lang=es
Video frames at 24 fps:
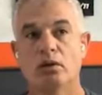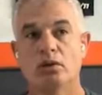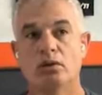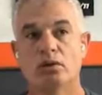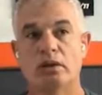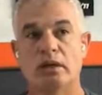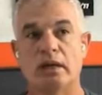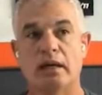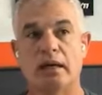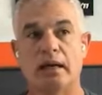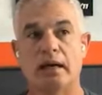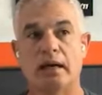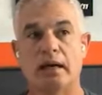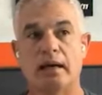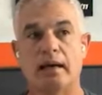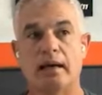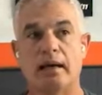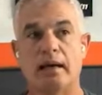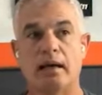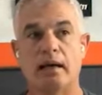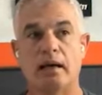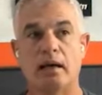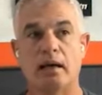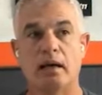O
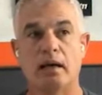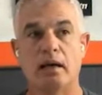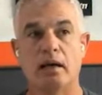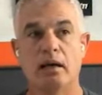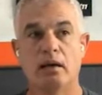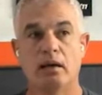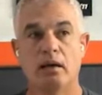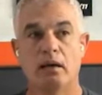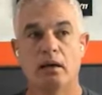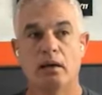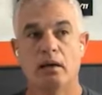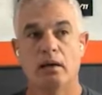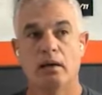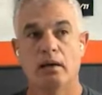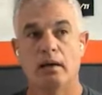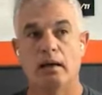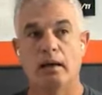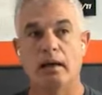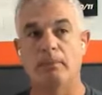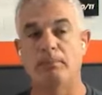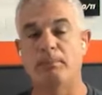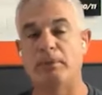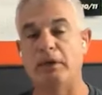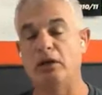sea,
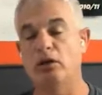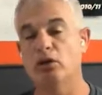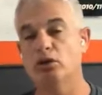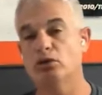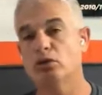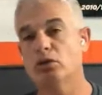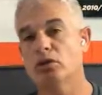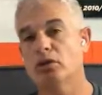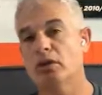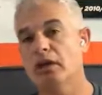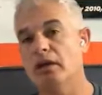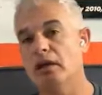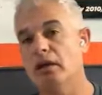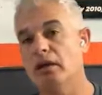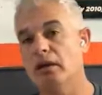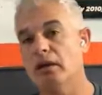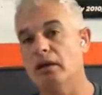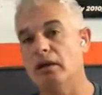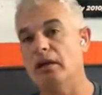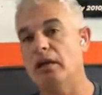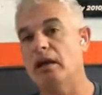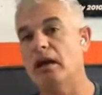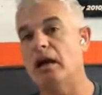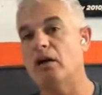el piloto
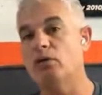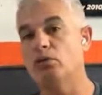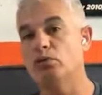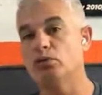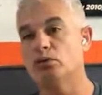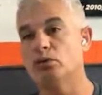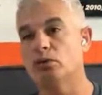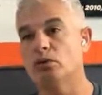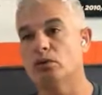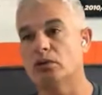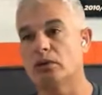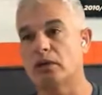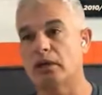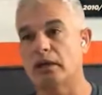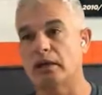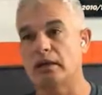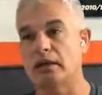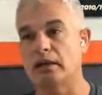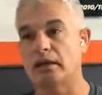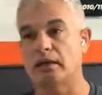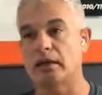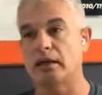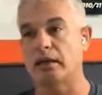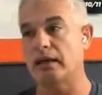de, de auto que,
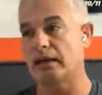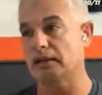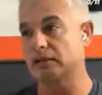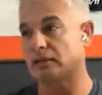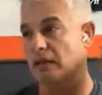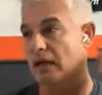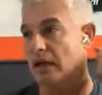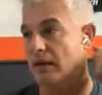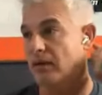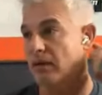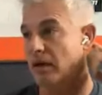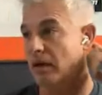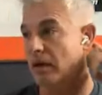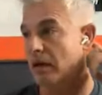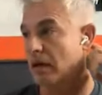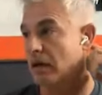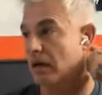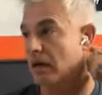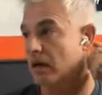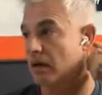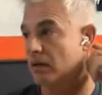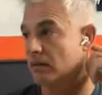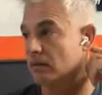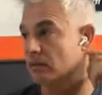que,
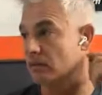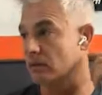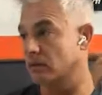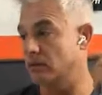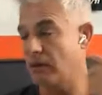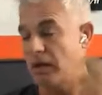gastaba,